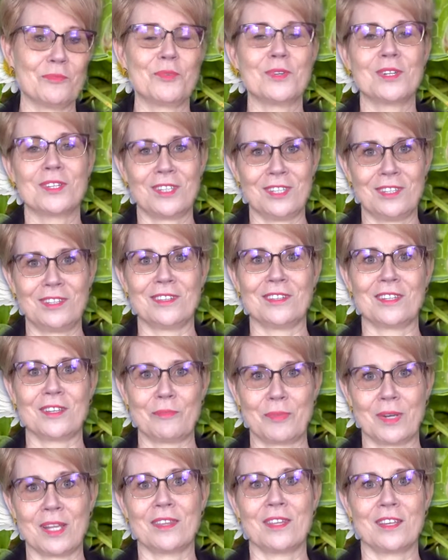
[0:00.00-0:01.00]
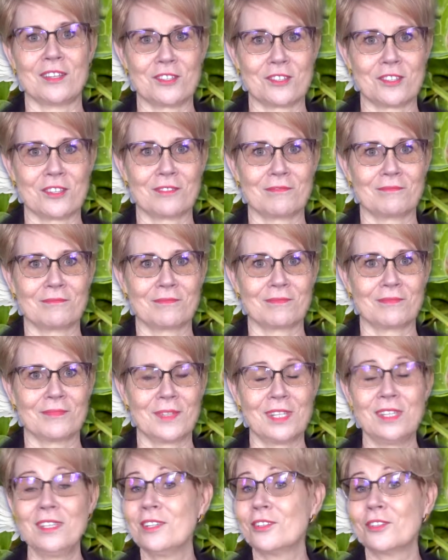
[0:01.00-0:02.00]
błękitnej planecie.
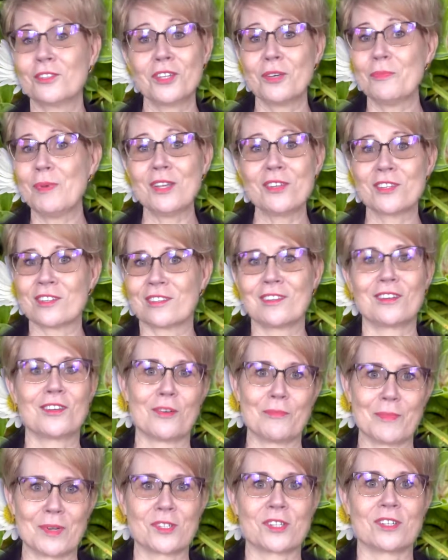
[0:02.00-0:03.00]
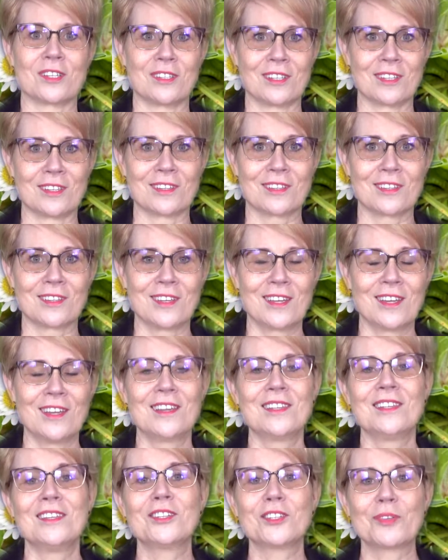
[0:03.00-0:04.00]
Niech to nie będzie tylko marzenie.
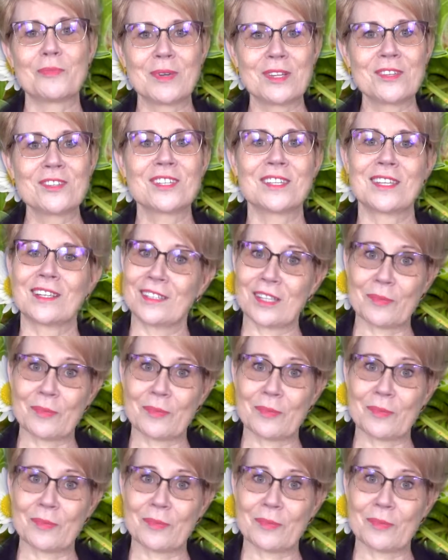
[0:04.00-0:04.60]
Niech to będzie tak